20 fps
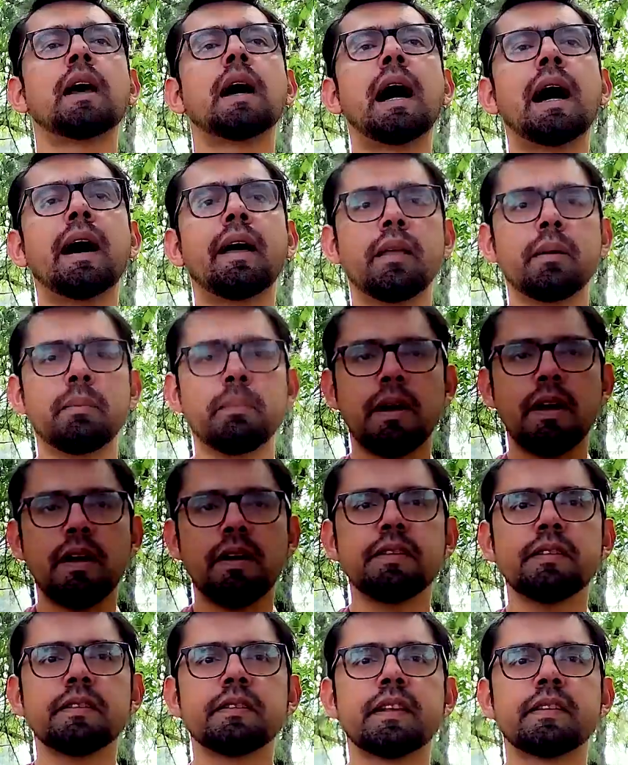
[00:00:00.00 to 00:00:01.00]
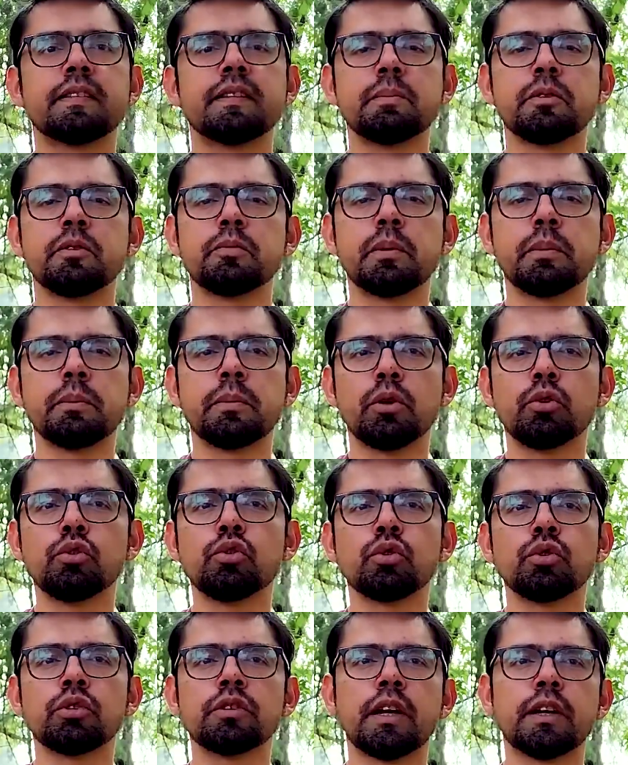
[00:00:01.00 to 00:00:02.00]
Además, desde mis primeros
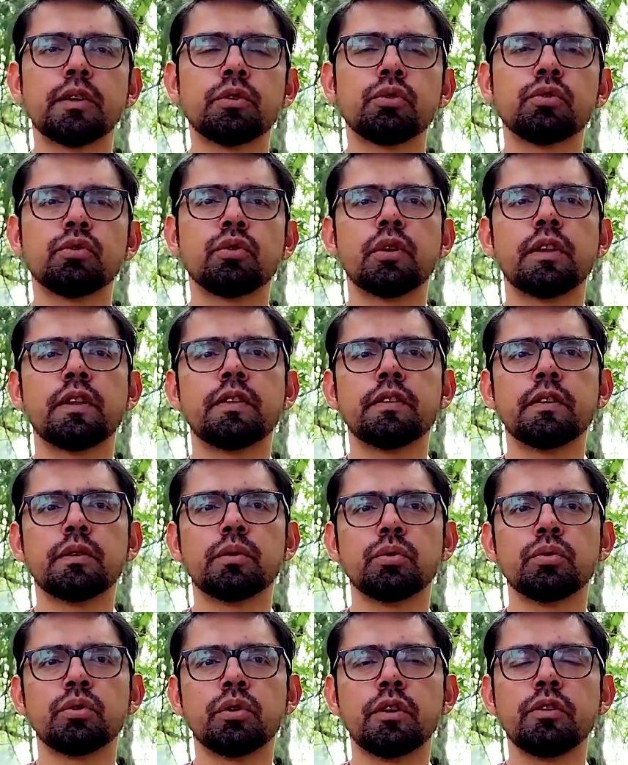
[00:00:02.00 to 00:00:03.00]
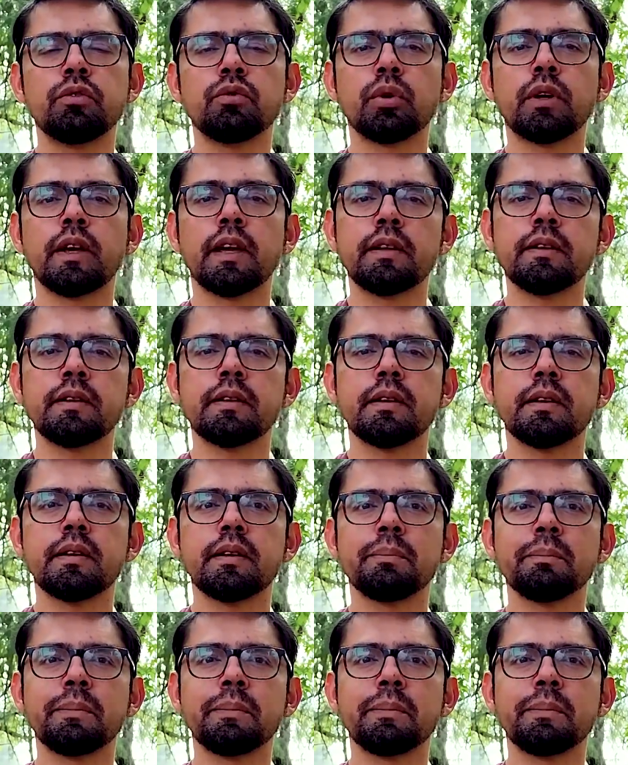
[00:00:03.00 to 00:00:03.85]
contactos con la institución y su gente,